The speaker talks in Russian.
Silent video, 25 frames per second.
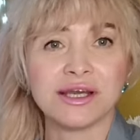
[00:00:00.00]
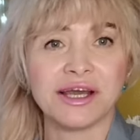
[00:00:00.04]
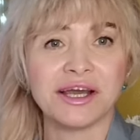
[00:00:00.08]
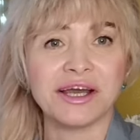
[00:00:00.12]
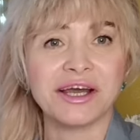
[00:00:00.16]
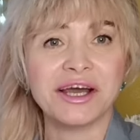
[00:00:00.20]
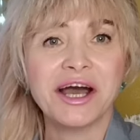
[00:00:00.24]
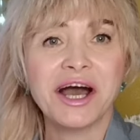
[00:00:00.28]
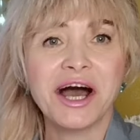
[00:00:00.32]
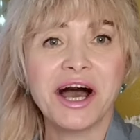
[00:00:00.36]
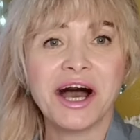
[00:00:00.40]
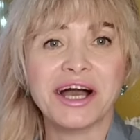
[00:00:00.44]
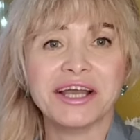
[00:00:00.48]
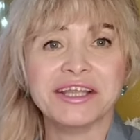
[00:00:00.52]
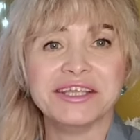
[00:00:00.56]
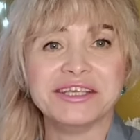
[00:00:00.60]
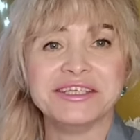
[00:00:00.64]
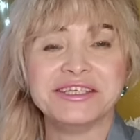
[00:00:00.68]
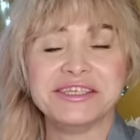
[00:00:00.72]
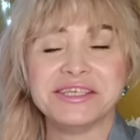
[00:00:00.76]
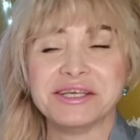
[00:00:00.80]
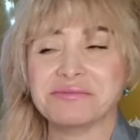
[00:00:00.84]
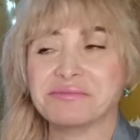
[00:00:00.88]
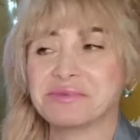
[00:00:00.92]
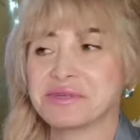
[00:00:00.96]
а, а не
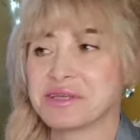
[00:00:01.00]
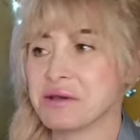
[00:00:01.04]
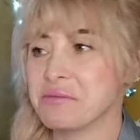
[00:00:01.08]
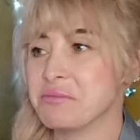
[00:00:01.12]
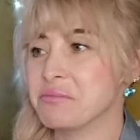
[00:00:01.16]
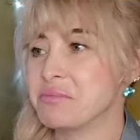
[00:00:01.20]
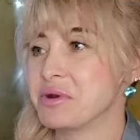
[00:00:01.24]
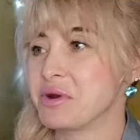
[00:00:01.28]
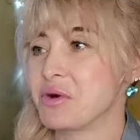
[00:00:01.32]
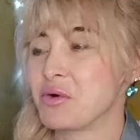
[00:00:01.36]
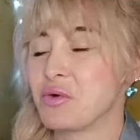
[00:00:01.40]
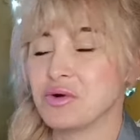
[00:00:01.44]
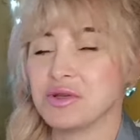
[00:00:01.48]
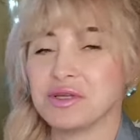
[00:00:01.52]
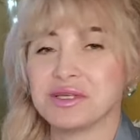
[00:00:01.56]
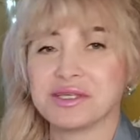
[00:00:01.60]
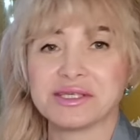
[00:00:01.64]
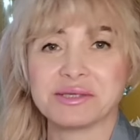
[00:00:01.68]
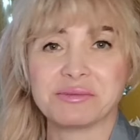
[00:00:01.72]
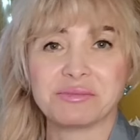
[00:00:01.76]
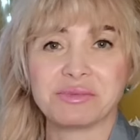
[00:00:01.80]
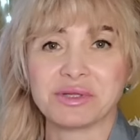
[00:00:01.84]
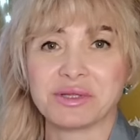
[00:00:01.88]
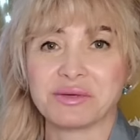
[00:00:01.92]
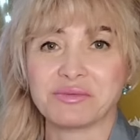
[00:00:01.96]
с тем, с кем
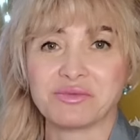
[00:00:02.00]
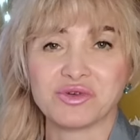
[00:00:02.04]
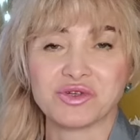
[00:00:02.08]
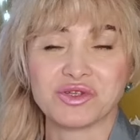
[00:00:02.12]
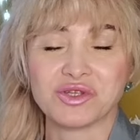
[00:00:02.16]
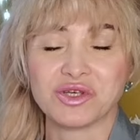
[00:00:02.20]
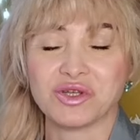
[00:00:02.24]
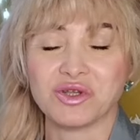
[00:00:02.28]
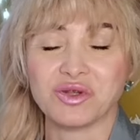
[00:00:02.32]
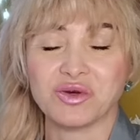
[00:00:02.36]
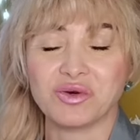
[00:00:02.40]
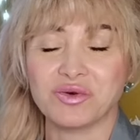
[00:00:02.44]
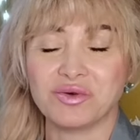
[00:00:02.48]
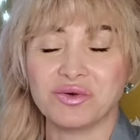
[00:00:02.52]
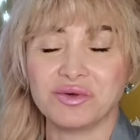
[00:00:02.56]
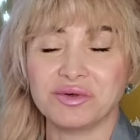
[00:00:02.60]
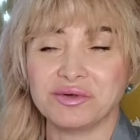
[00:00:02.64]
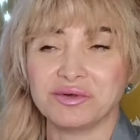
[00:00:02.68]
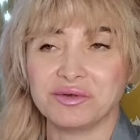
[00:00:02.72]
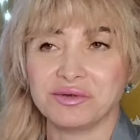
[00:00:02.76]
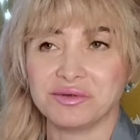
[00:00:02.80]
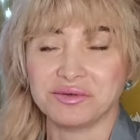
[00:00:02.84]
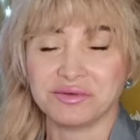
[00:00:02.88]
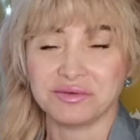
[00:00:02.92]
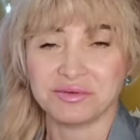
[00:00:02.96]
приходится, потому что,
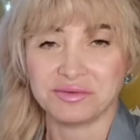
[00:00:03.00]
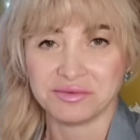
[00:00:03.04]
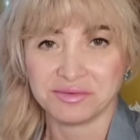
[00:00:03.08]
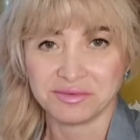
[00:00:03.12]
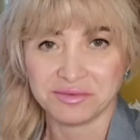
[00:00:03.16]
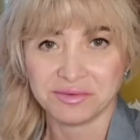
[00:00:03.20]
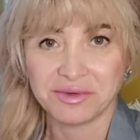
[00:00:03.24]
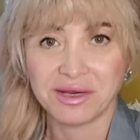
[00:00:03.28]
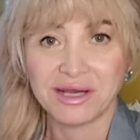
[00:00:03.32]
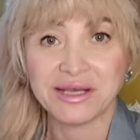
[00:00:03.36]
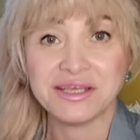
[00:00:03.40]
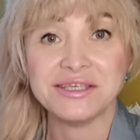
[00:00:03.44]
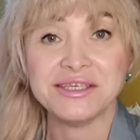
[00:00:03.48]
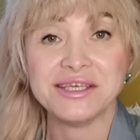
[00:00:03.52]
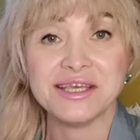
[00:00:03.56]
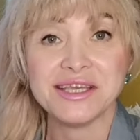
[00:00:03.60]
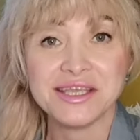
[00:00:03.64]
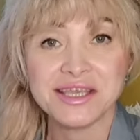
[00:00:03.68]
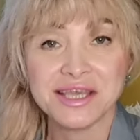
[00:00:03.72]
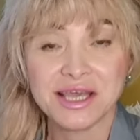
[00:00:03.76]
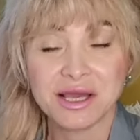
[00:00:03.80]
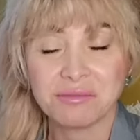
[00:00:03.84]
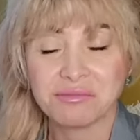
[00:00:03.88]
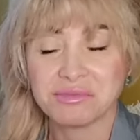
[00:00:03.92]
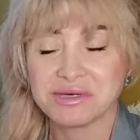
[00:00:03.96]
ну,
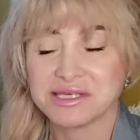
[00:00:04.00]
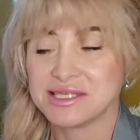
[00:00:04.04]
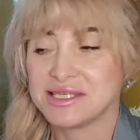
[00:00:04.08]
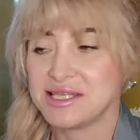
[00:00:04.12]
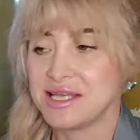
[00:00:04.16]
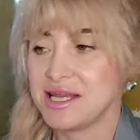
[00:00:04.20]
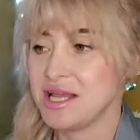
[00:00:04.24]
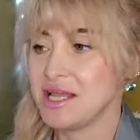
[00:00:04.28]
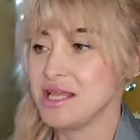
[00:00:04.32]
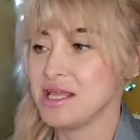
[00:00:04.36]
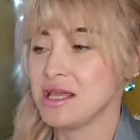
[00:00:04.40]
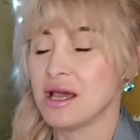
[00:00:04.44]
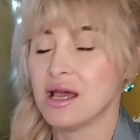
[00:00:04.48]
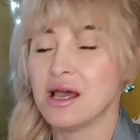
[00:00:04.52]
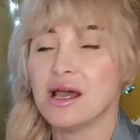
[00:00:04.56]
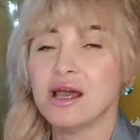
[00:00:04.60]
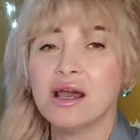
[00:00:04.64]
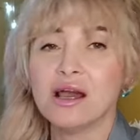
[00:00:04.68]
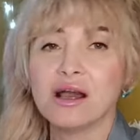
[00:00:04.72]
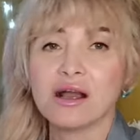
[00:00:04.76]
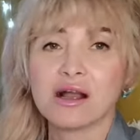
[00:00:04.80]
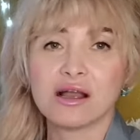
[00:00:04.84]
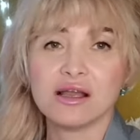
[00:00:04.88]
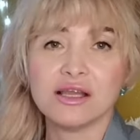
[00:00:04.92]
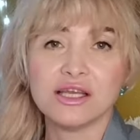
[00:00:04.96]
осенние обострения,
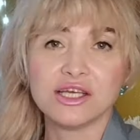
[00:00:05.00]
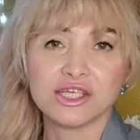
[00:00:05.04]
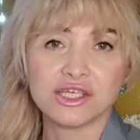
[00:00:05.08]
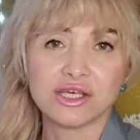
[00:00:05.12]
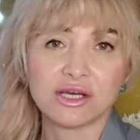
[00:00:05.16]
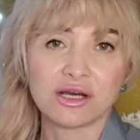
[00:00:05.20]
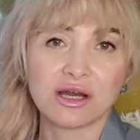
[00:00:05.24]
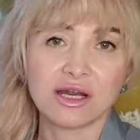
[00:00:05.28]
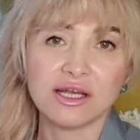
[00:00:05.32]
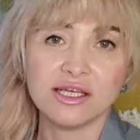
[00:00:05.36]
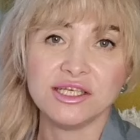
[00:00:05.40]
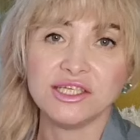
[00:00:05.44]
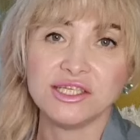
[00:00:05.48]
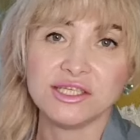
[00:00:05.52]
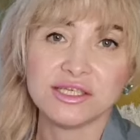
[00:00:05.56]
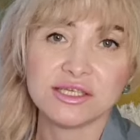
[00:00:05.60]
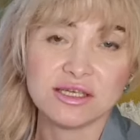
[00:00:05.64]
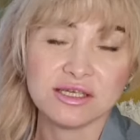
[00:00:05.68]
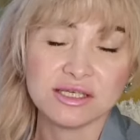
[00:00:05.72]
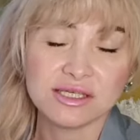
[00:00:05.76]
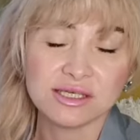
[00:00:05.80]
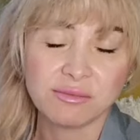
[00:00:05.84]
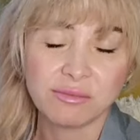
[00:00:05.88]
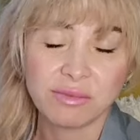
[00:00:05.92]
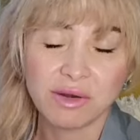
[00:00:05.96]
конечно,
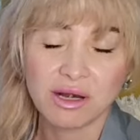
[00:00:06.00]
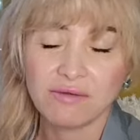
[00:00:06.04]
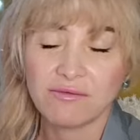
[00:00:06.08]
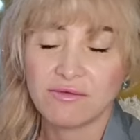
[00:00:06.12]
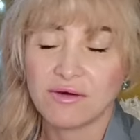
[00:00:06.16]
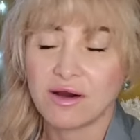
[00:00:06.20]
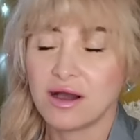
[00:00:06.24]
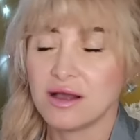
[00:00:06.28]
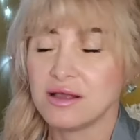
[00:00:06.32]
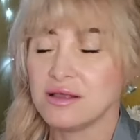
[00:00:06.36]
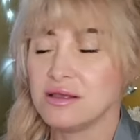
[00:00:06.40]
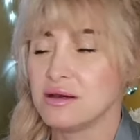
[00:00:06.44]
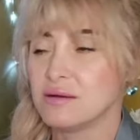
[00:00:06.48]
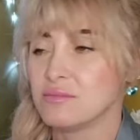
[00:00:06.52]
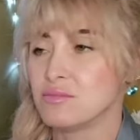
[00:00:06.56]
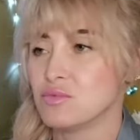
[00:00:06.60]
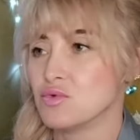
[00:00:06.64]
хронические заболевания.